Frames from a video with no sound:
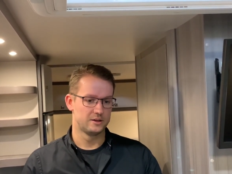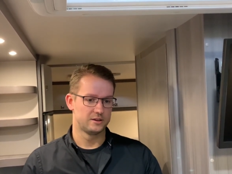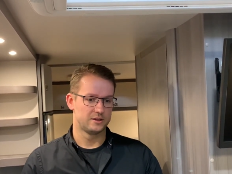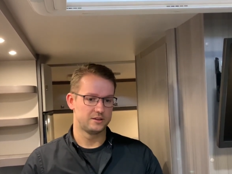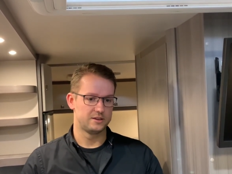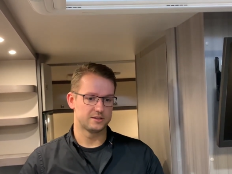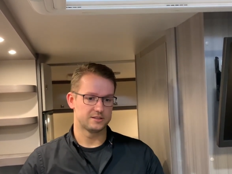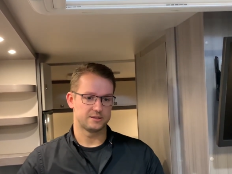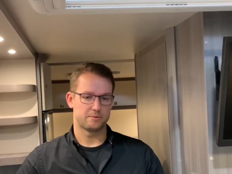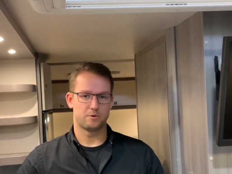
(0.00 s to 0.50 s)

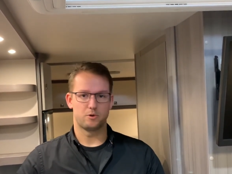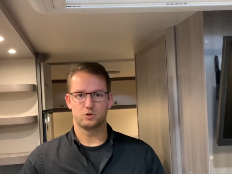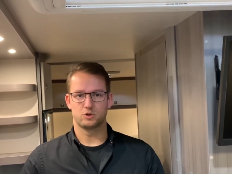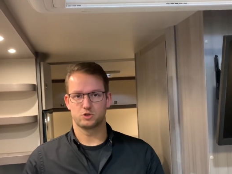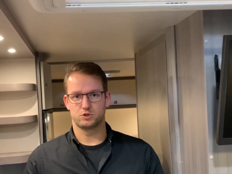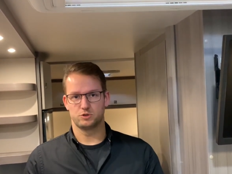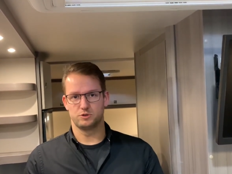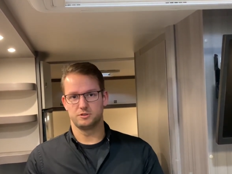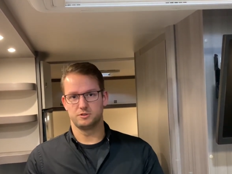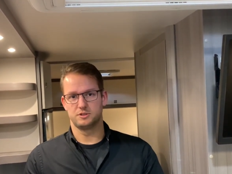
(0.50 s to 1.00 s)
Hier ist aber auch
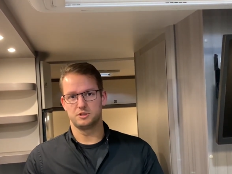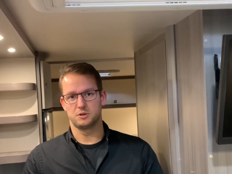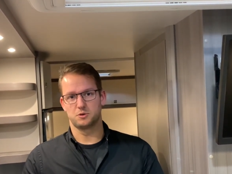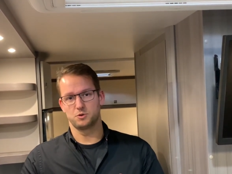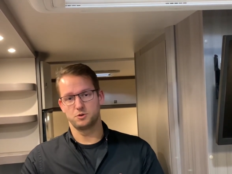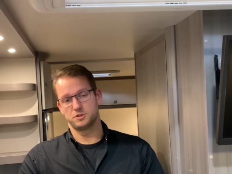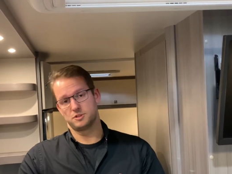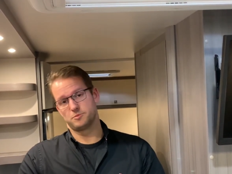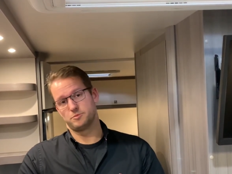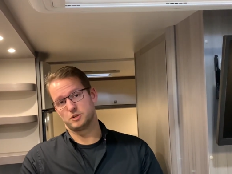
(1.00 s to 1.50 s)
schon die
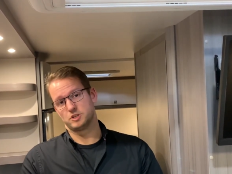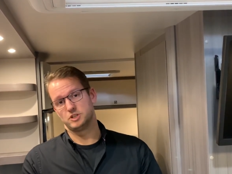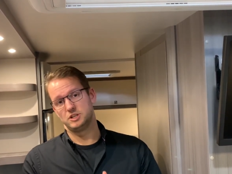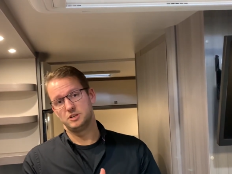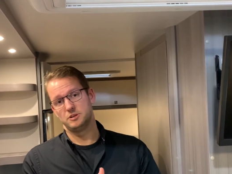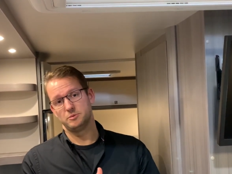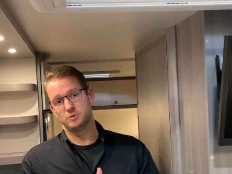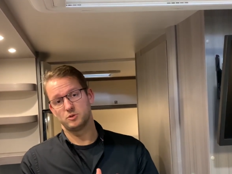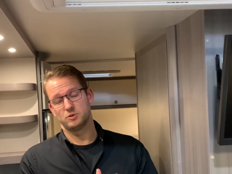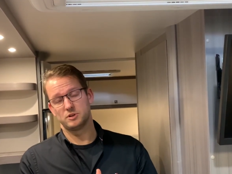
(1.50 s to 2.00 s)
größere
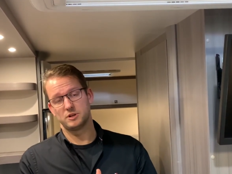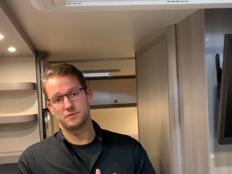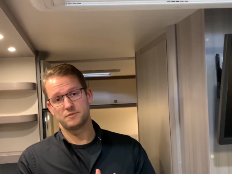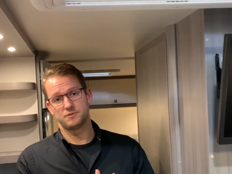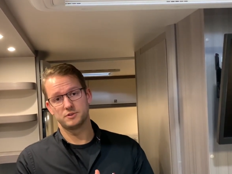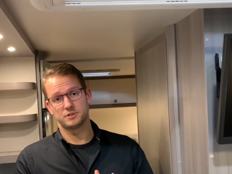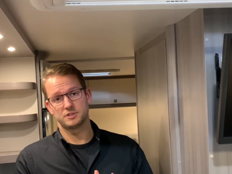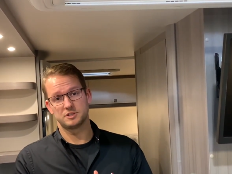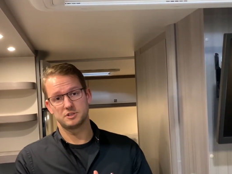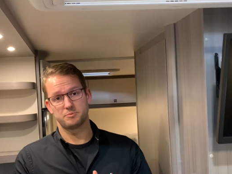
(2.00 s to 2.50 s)
Maschine mit
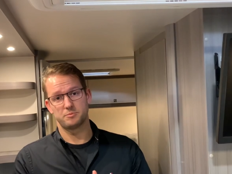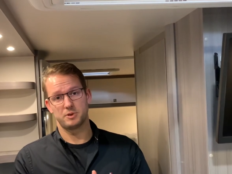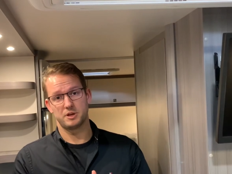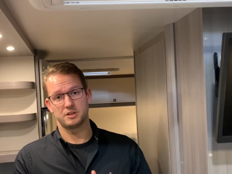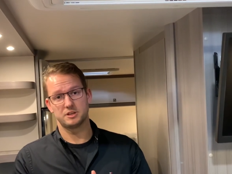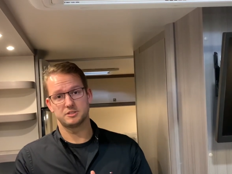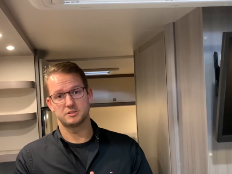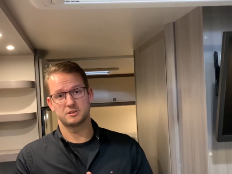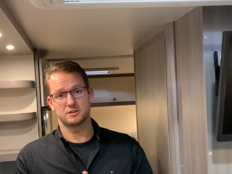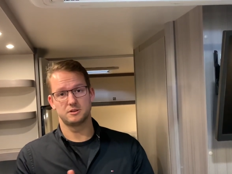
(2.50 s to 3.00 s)
140
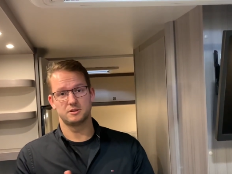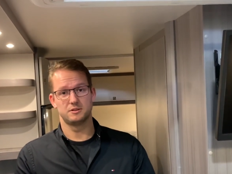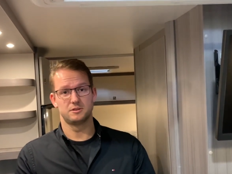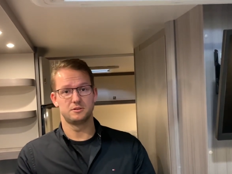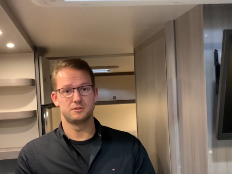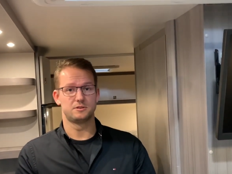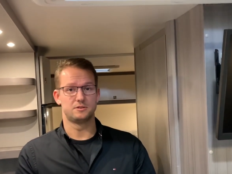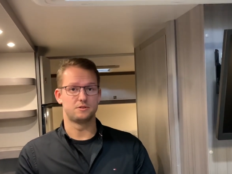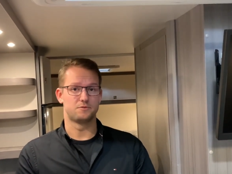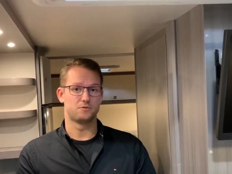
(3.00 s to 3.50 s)
PS
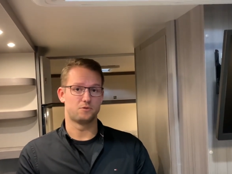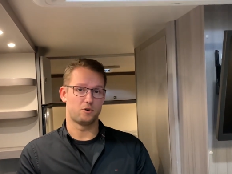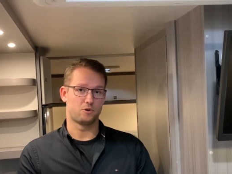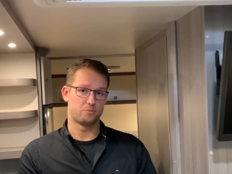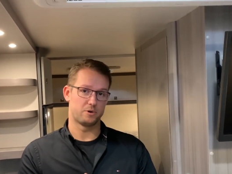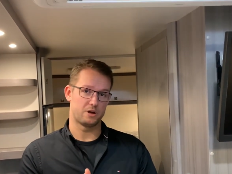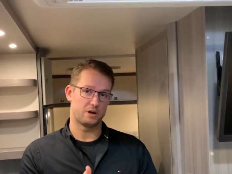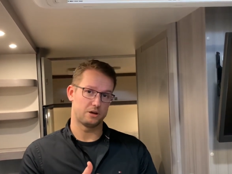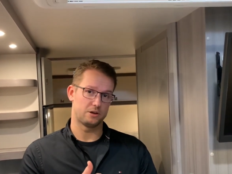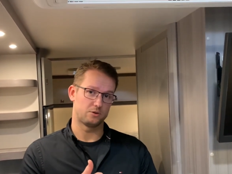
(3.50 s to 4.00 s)
drin, die
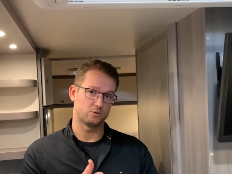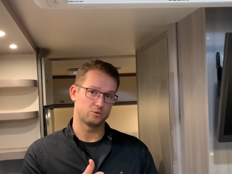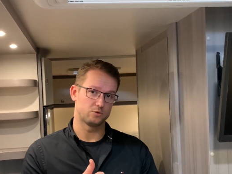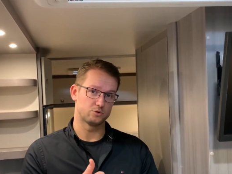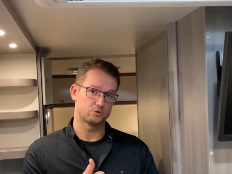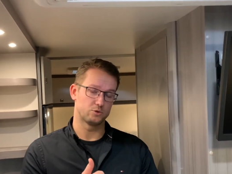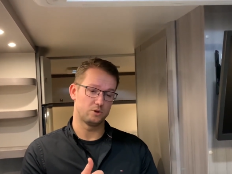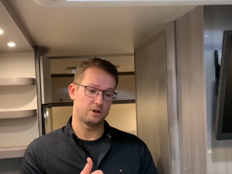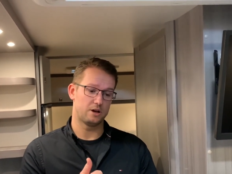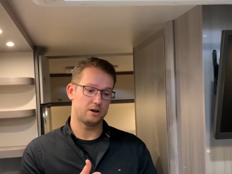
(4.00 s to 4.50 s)
Vorbereitung
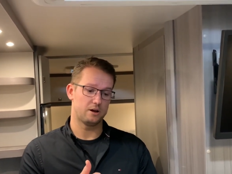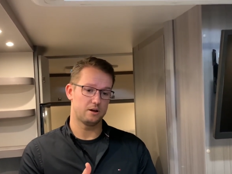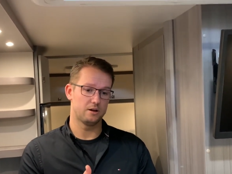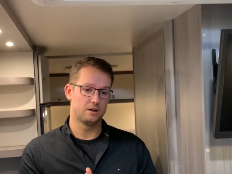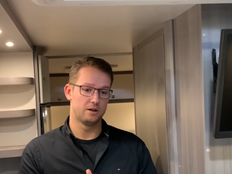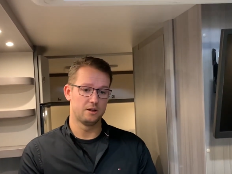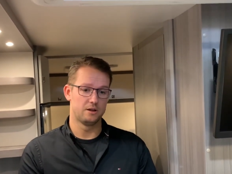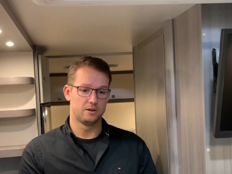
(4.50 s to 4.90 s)
Solar,